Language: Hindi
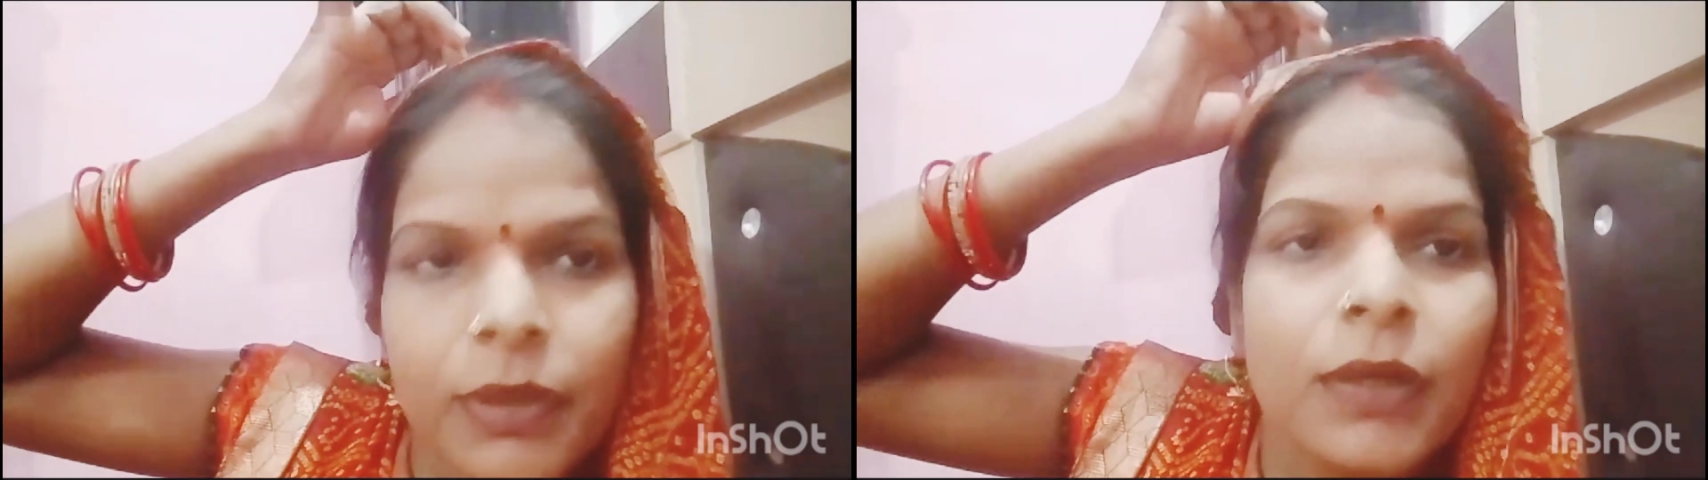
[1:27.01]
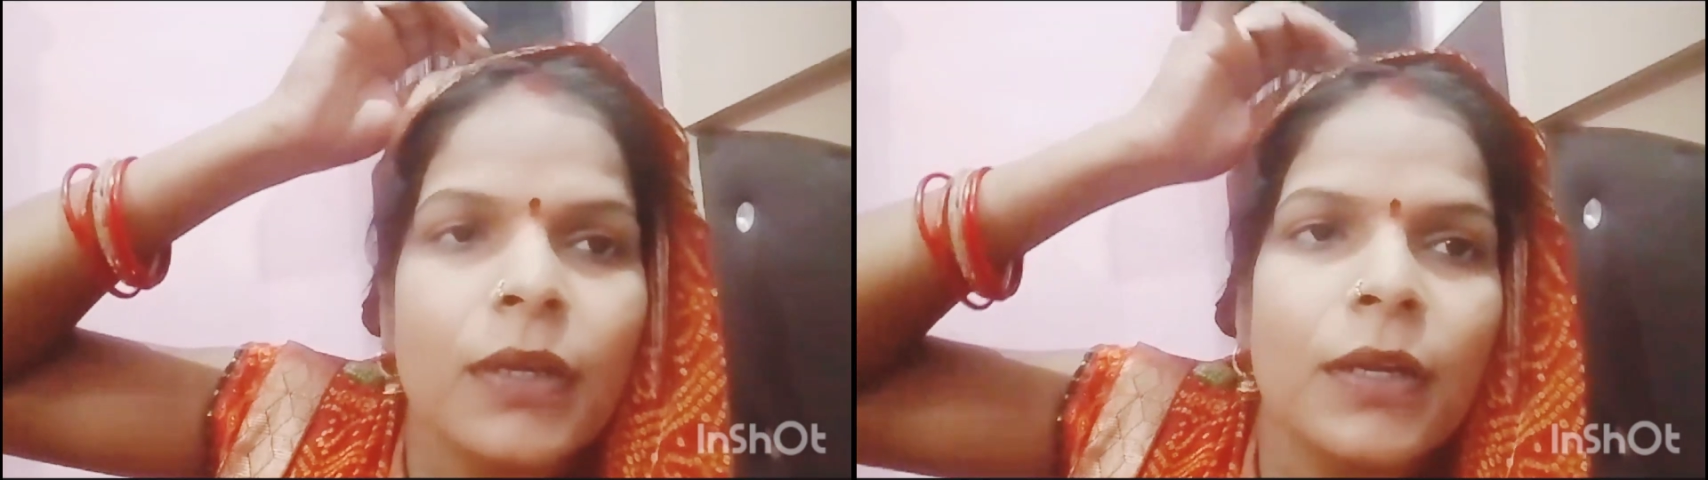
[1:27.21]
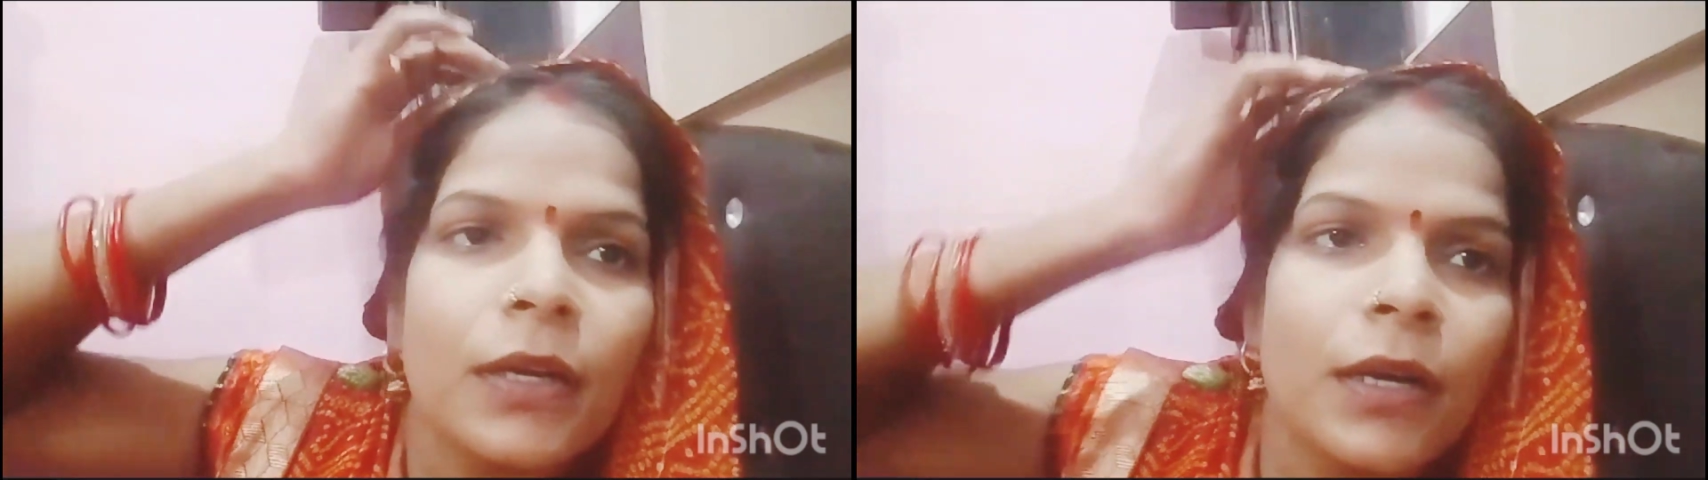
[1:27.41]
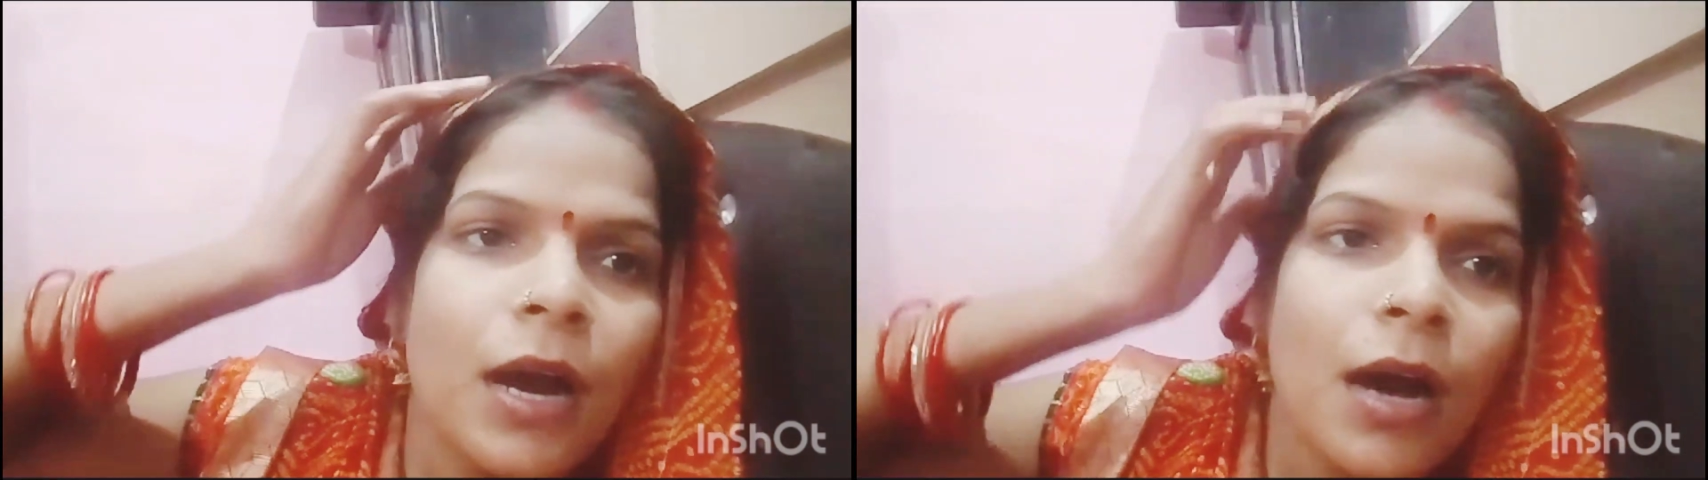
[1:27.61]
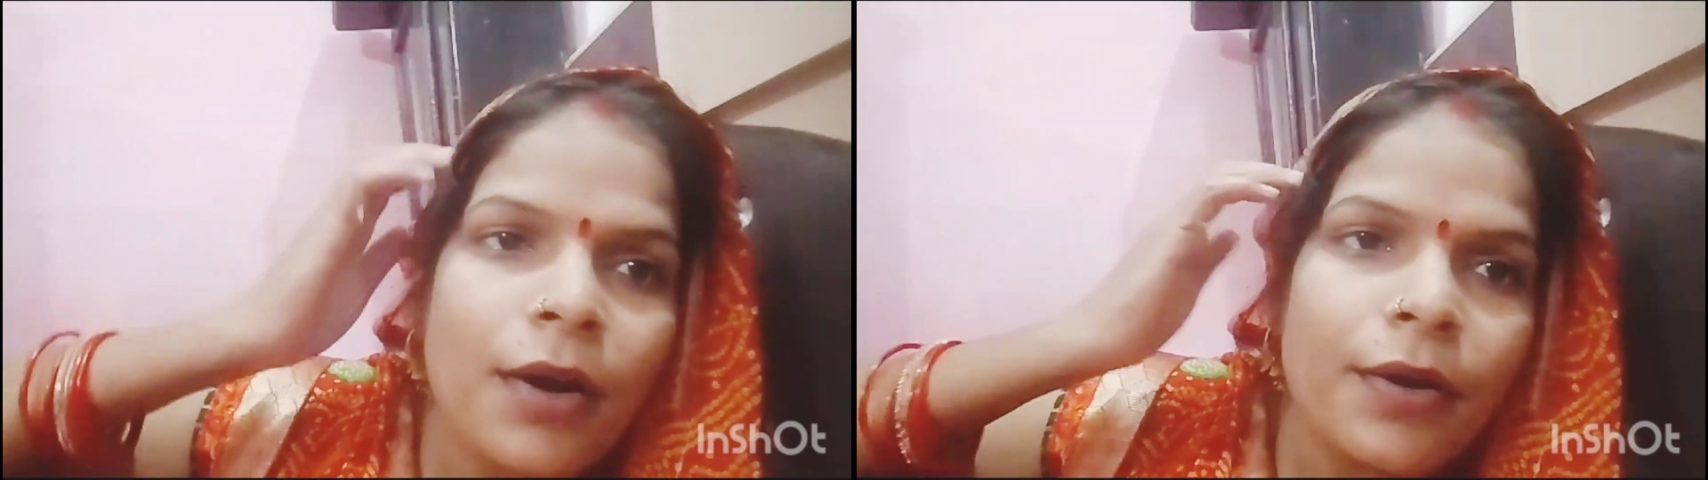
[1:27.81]
और फुल
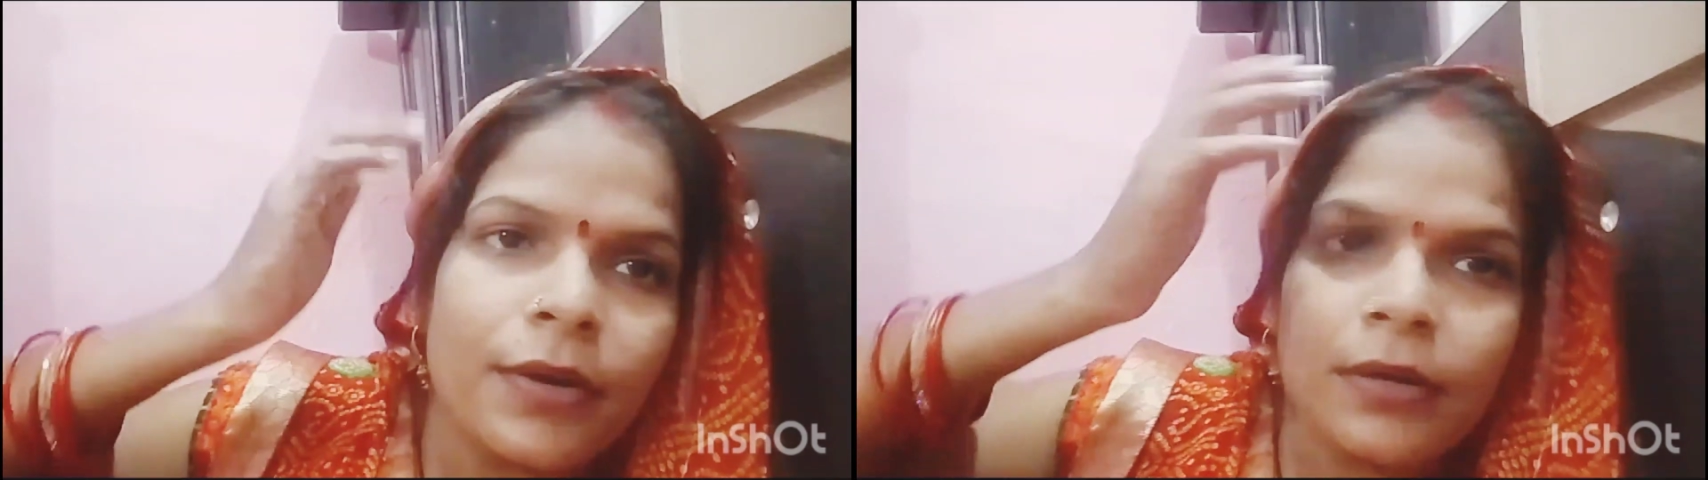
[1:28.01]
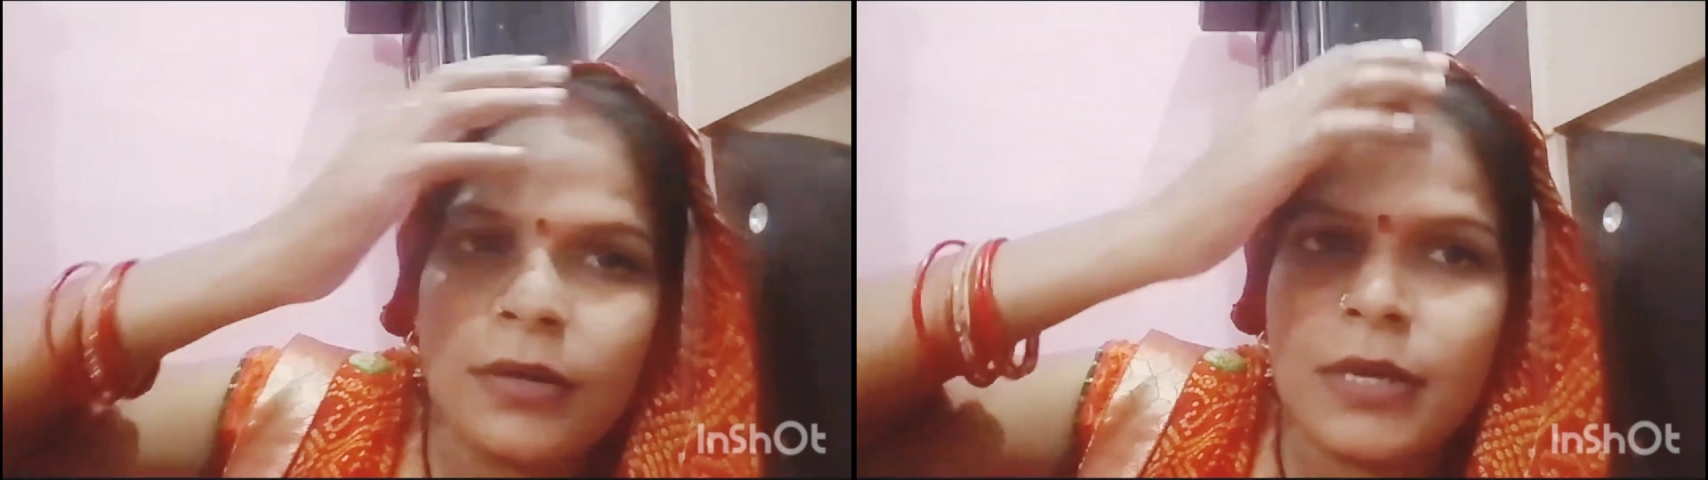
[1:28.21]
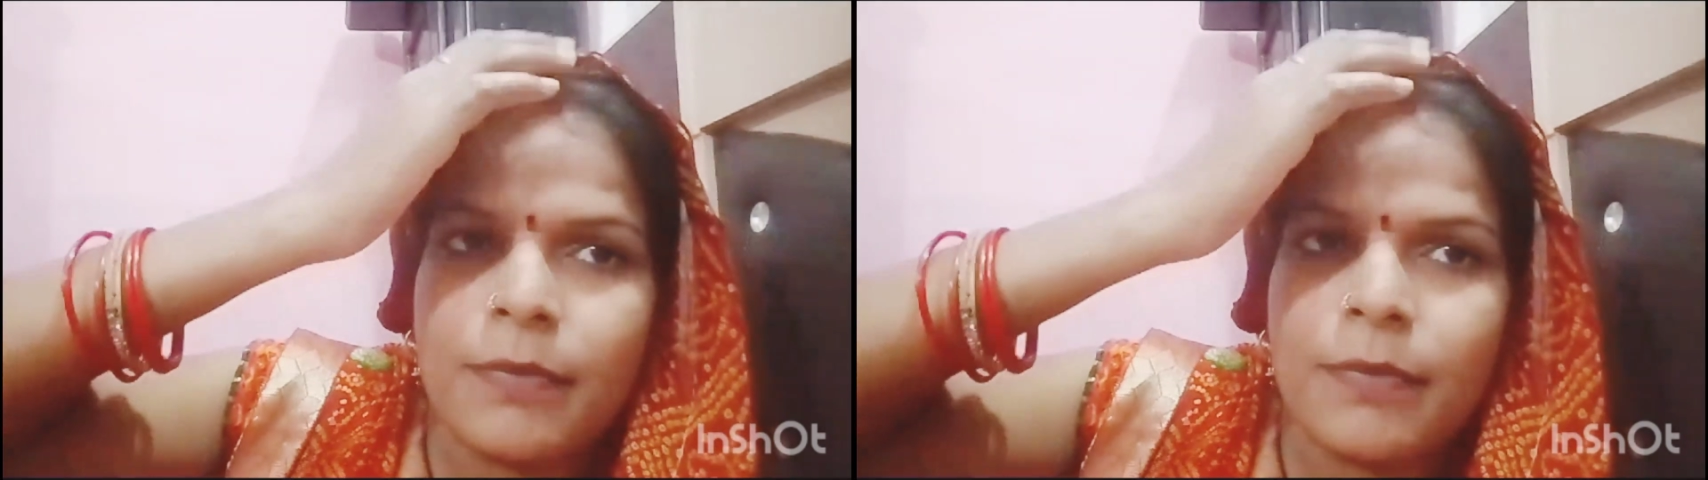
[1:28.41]
सूट ही